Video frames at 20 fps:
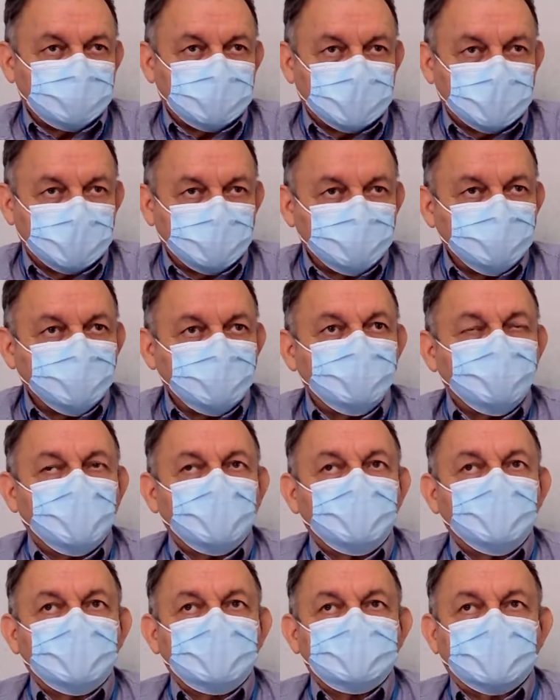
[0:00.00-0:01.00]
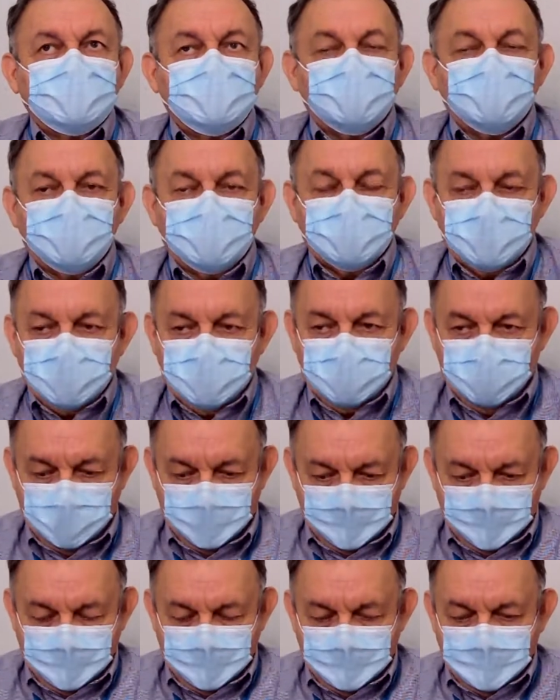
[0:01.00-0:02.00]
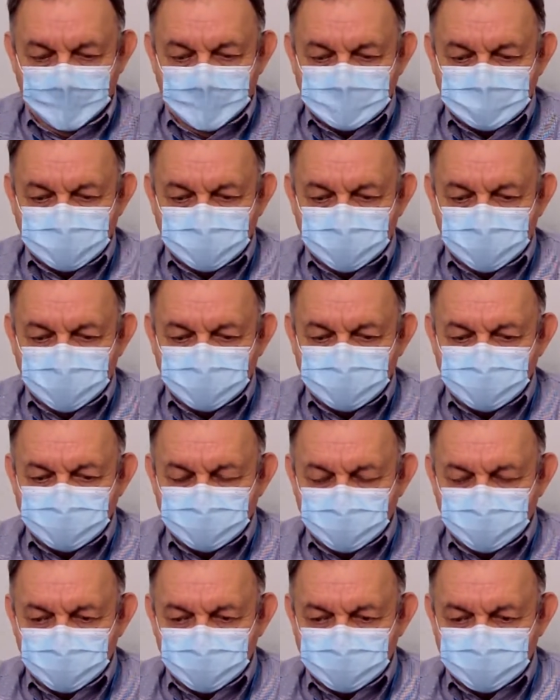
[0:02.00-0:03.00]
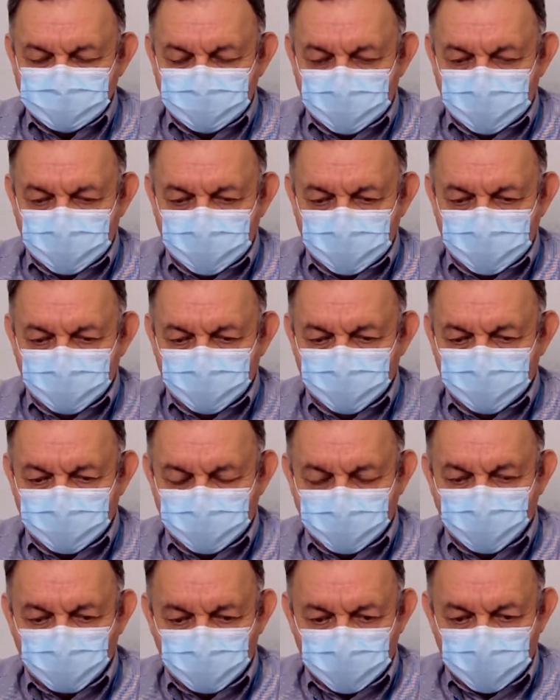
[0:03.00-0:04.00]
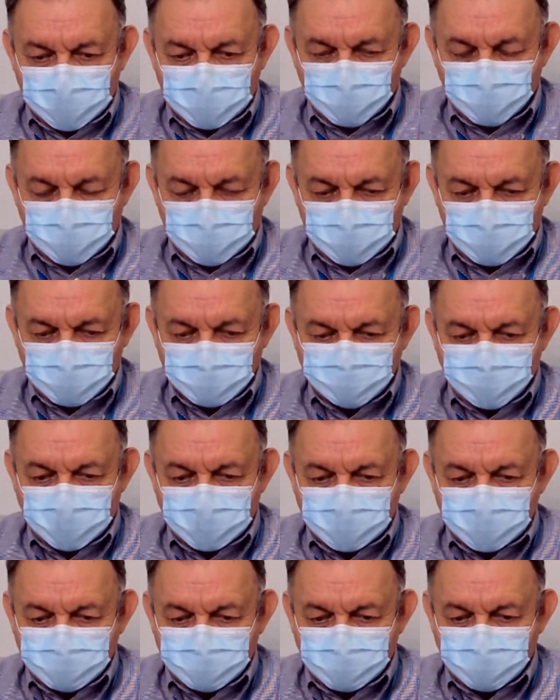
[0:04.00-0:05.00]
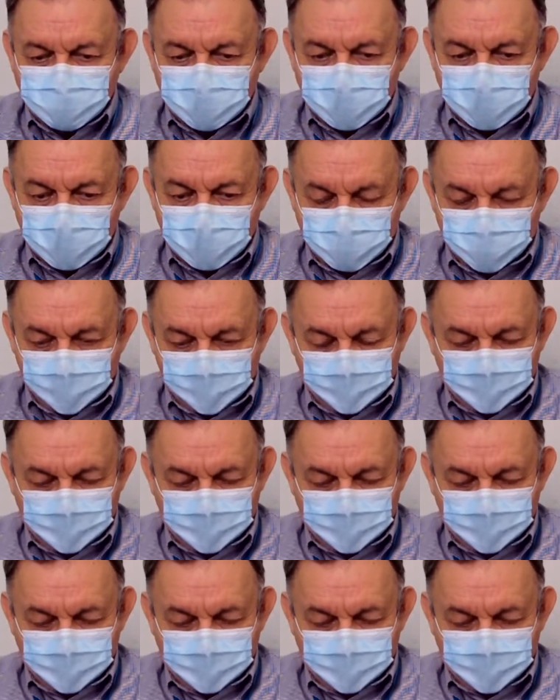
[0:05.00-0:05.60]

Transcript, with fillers: y de los uniformes en donde se les eh, está recordando a los padres de familia